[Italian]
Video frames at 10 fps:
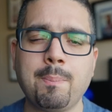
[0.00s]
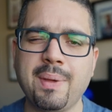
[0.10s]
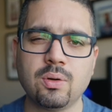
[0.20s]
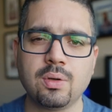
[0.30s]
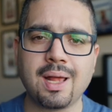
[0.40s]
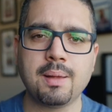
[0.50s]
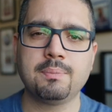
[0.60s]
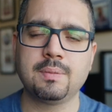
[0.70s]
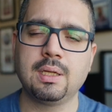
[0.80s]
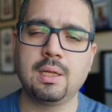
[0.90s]
Per
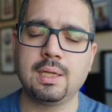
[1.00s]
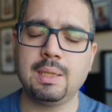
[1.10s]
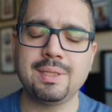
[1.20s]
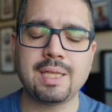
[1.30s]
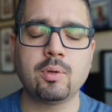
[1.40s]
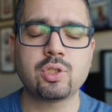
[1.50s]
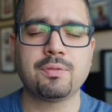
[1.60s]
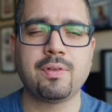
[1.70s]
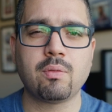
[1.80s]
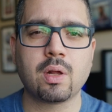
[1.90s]
ora eh, limitiamoci a
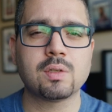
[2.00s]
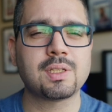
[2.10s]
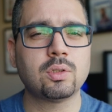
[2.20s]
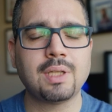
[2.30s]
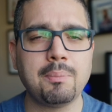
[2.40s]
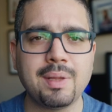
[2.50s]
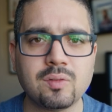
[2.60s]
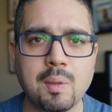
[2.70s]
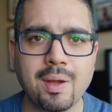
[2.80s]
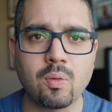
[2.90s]
fare una cosa
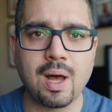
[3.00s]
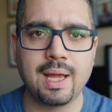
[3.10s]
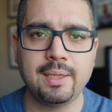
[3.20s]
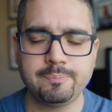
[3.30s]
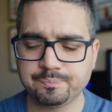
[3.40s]
totalmente manuale,